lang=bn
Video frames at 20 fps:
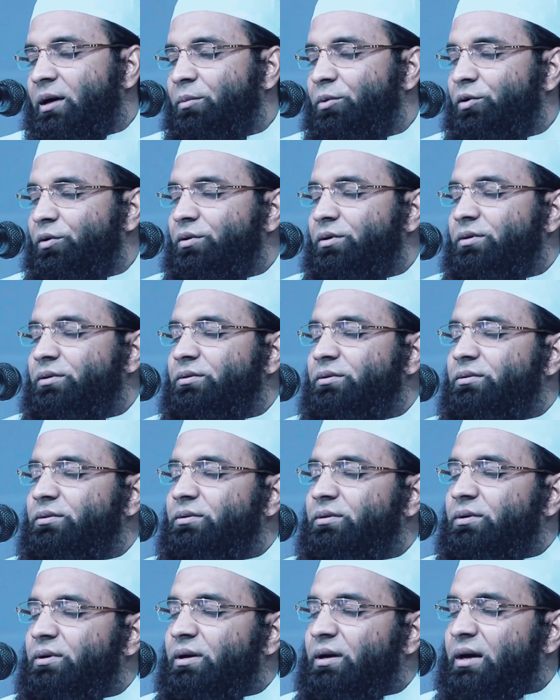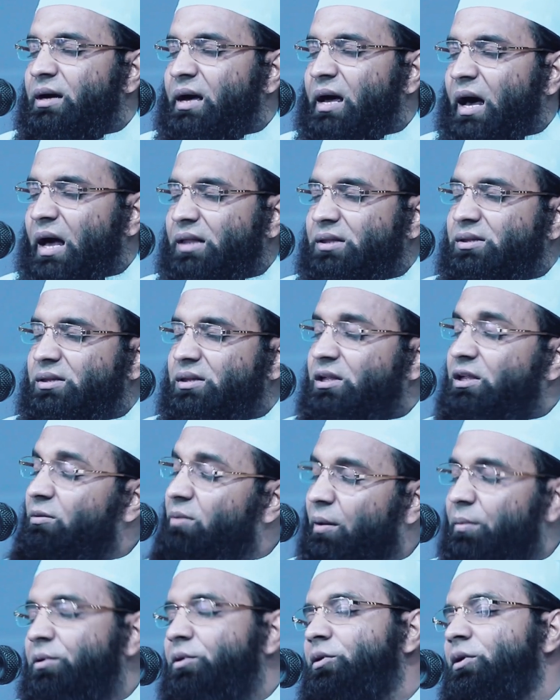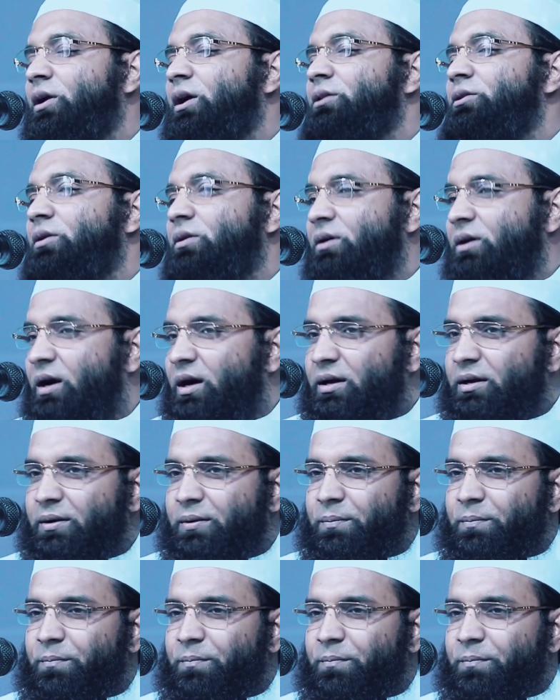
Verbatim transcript: এবং কাজ কিভাবে করা দরকার